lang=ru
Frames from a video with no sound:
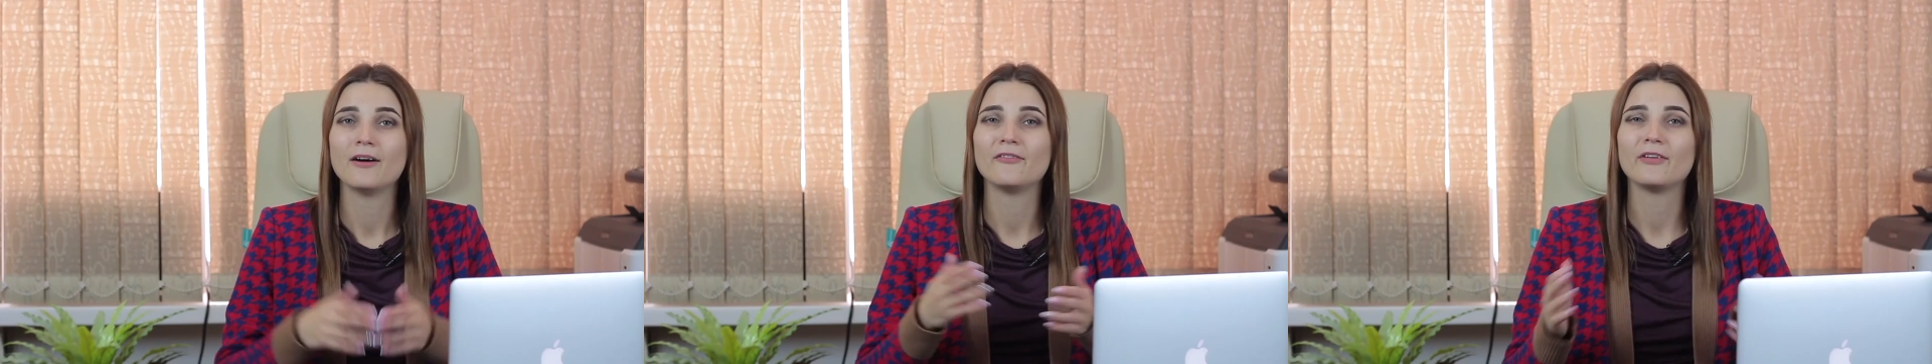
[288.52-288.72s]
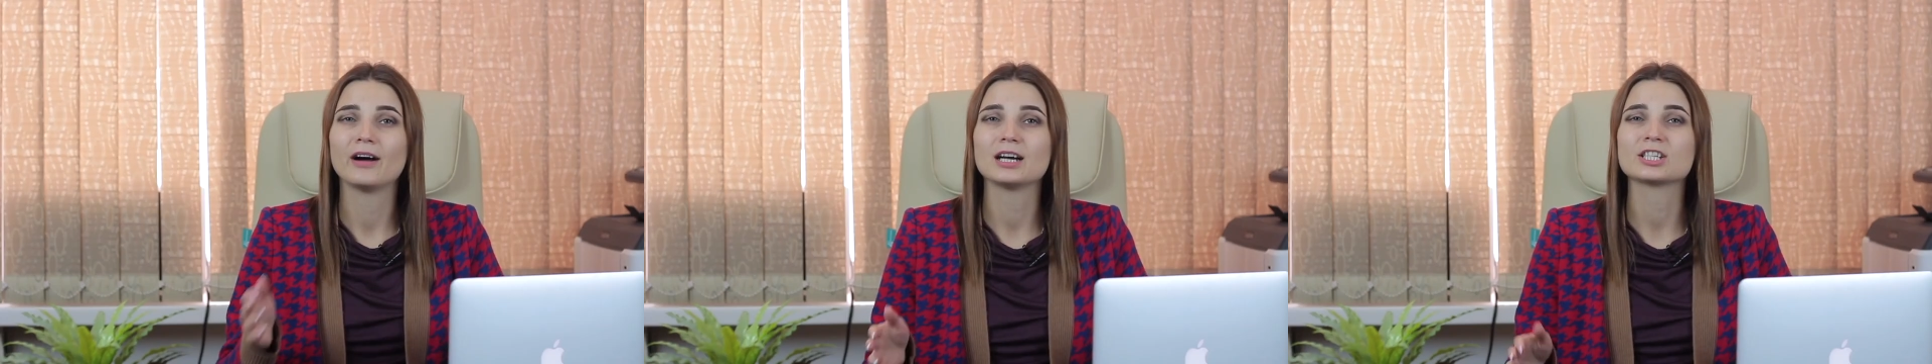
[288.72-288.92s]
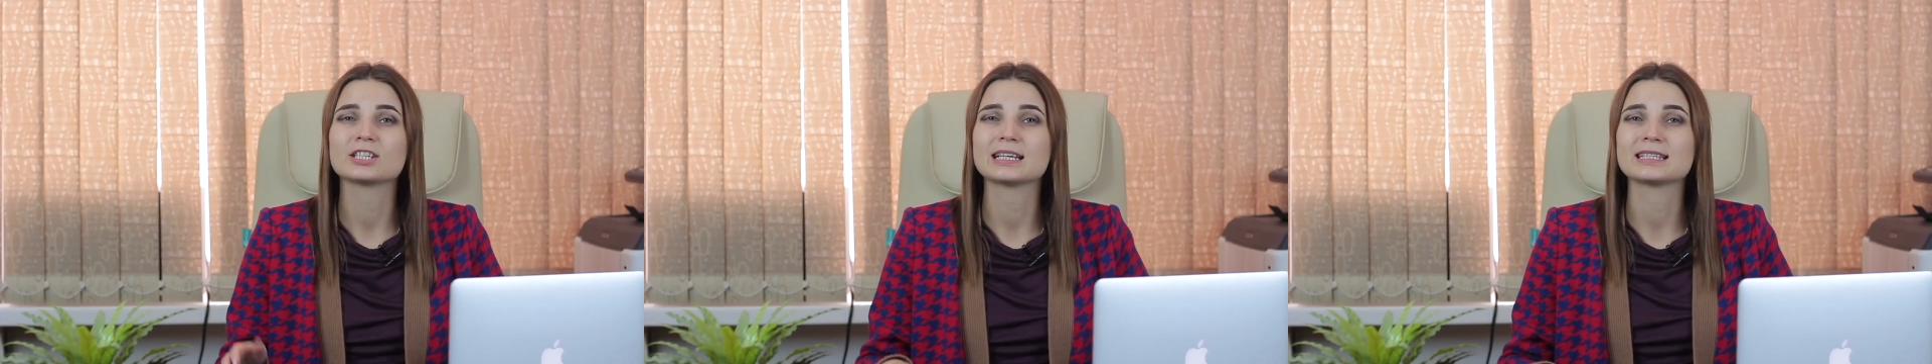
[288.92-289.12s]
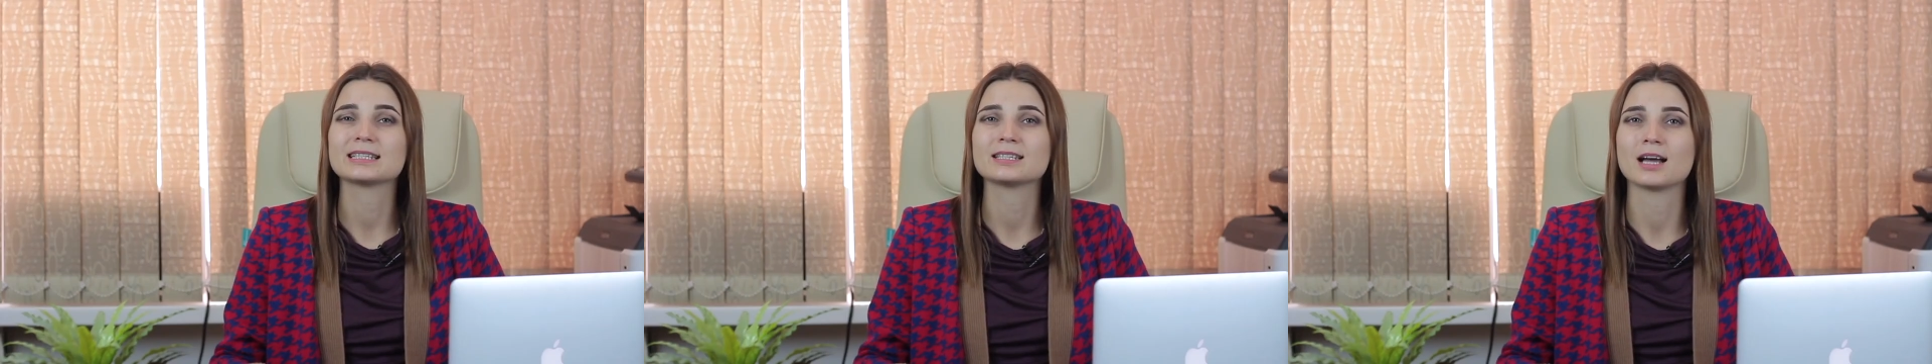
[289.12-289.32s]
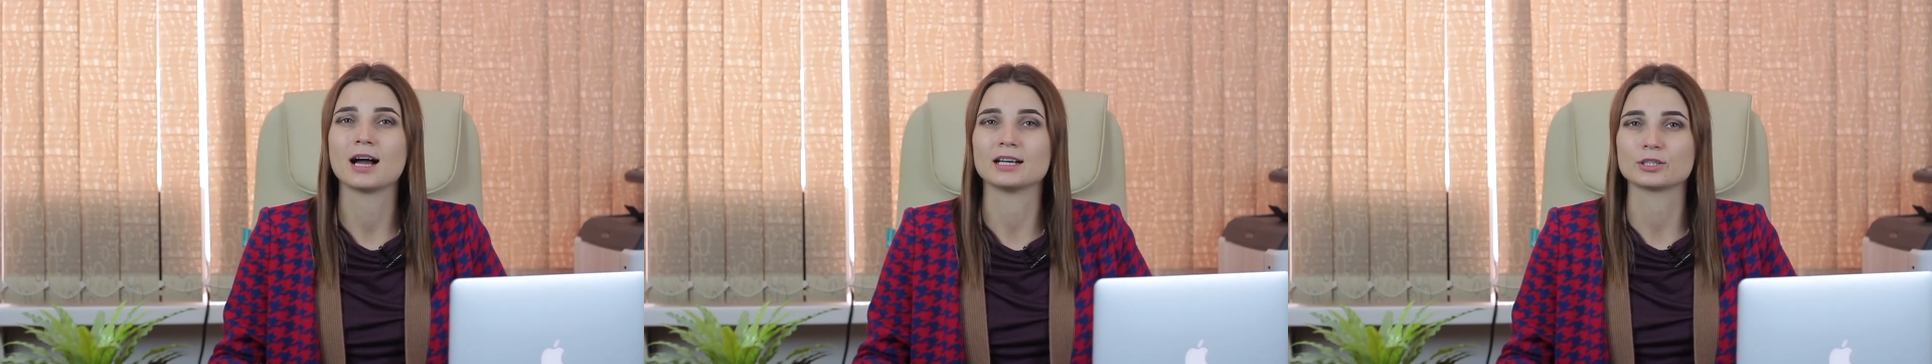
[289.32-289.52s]
Важно
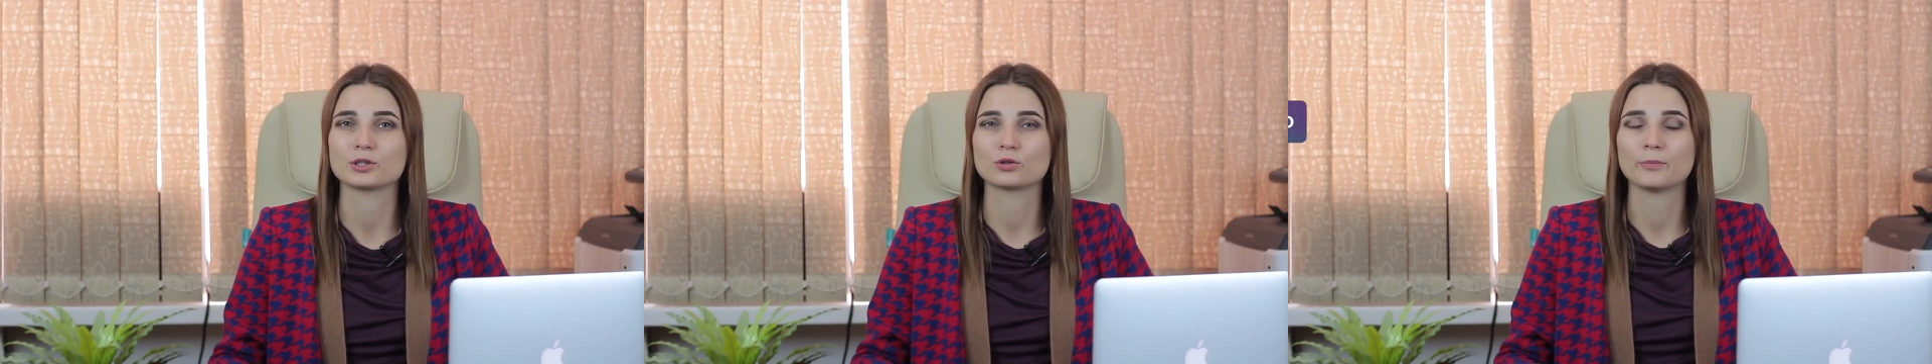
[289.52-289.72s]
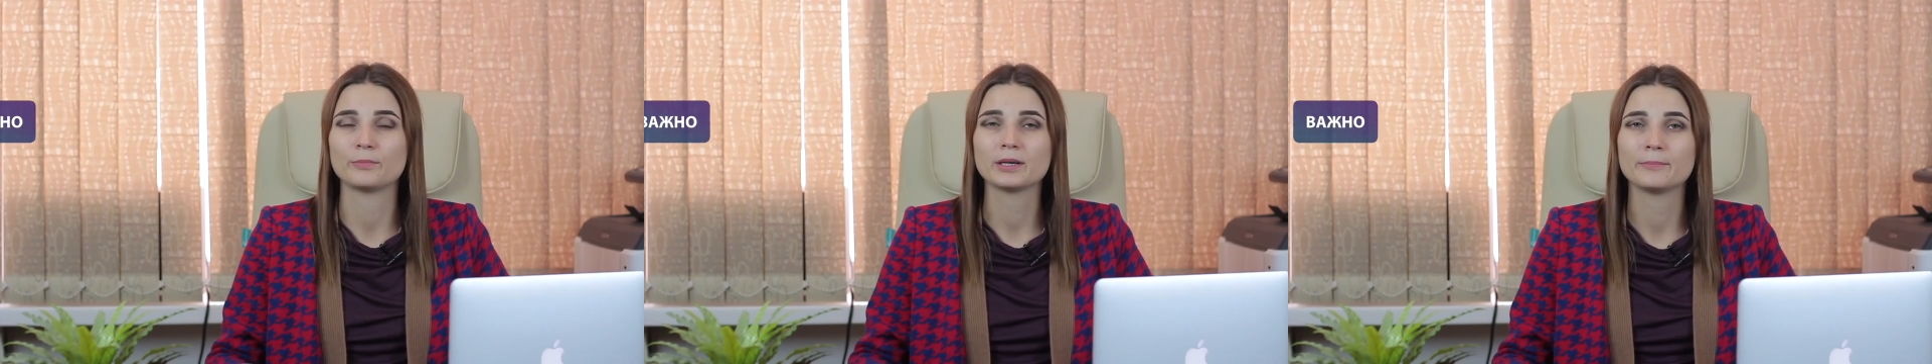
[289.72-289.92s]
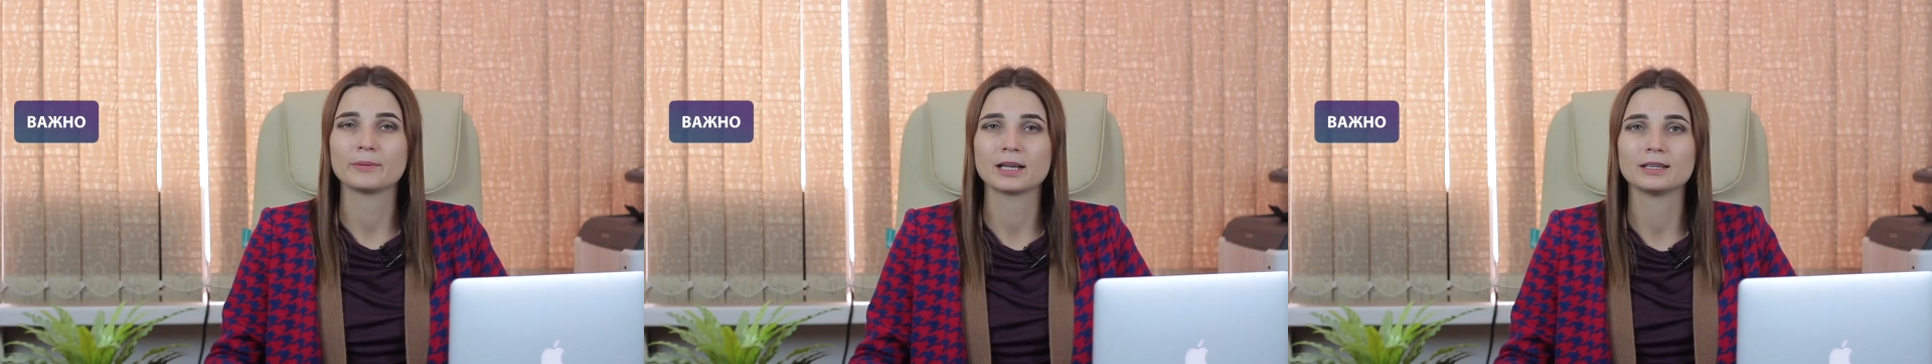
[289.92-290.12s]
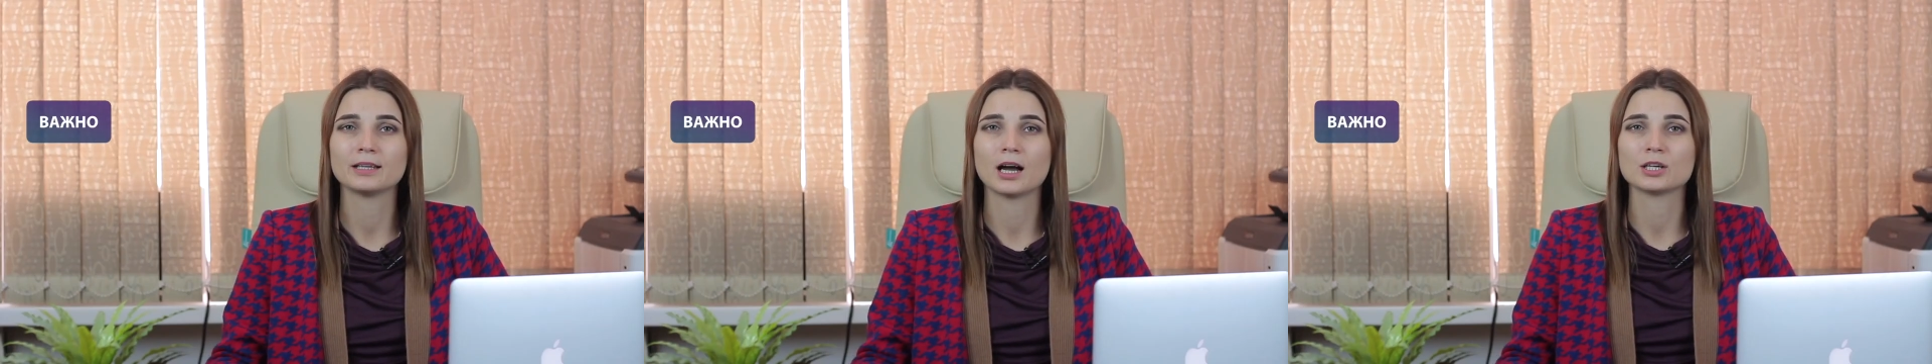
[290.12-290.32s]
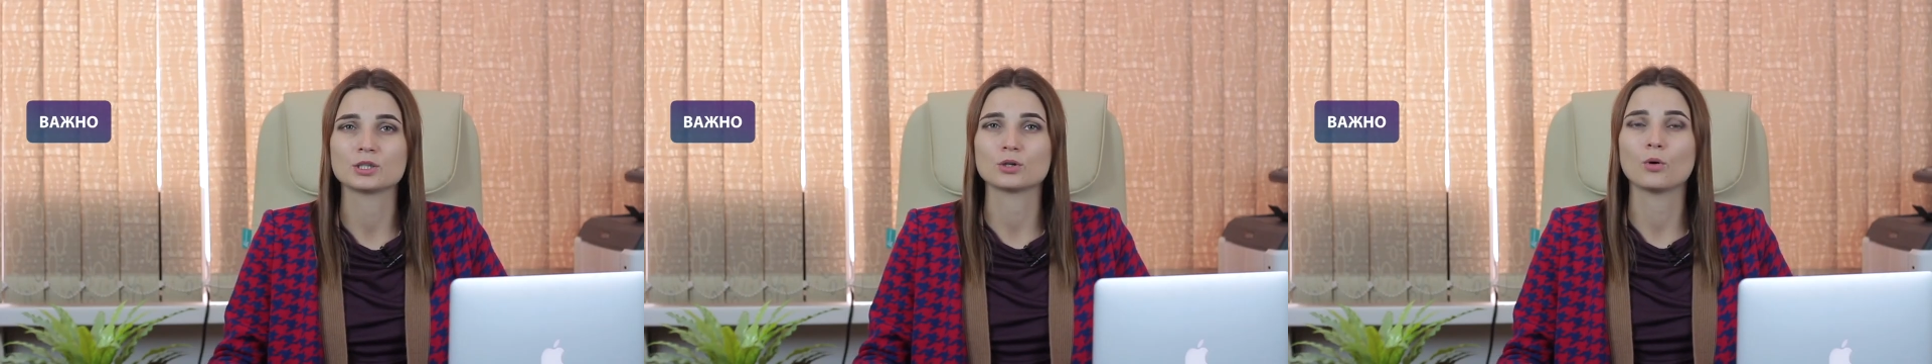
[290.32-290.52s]
знать, что при
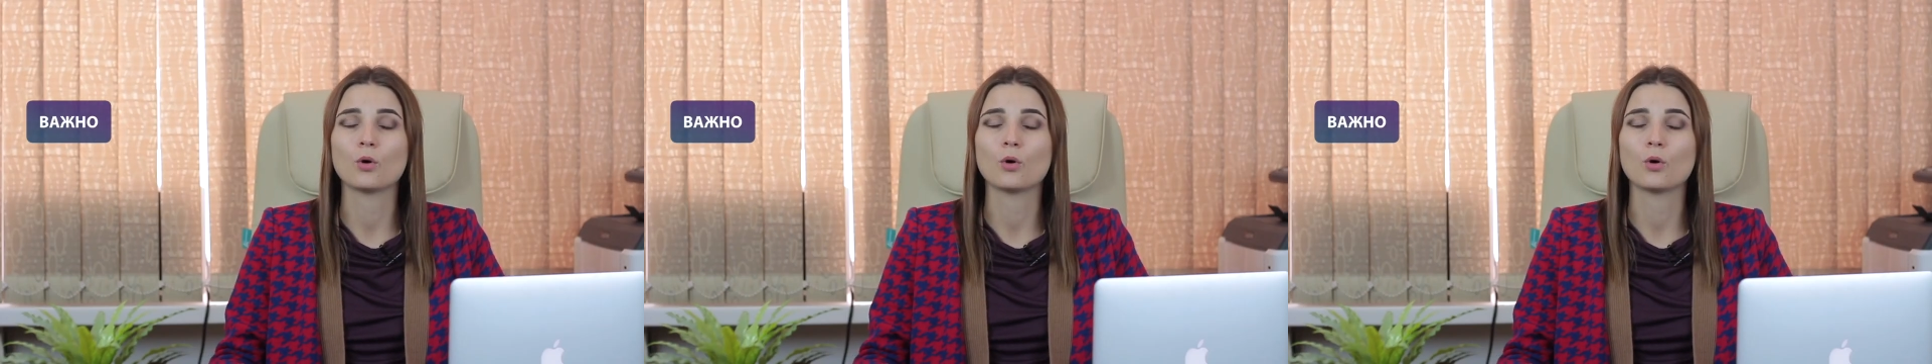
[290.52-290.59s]
продаже